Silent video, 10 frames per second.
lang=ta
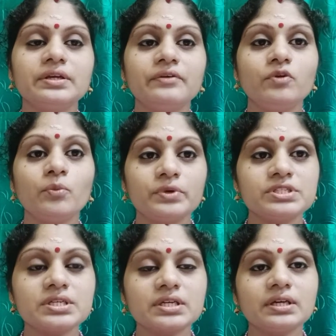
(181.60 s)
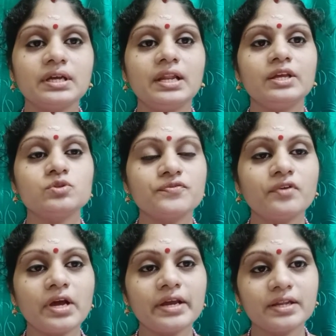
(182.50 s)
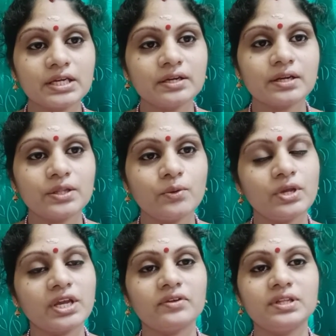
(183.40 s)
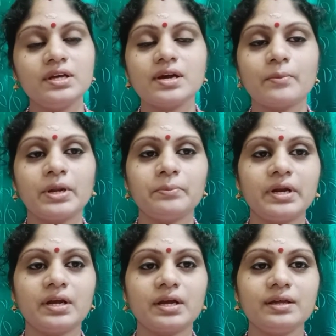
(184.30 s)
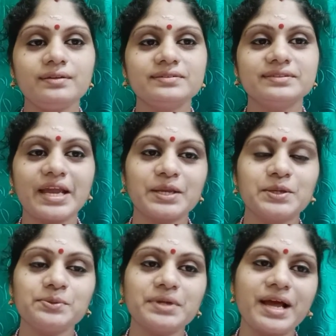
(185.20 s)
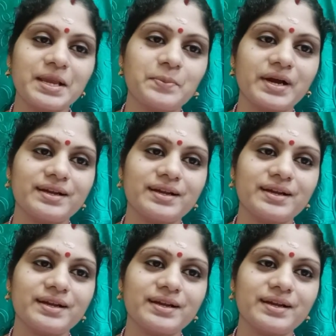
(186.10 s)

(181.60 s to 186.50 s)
எவ்வளோ பிடிச்சிருக்கு இல்லை யூஸ்ஃபுல்லாக இருக்குன்றதையும் நீங்கள் வந்து கமெண்ட் பண்ணுங்கள் தேங்க்யூ நாளைக்கு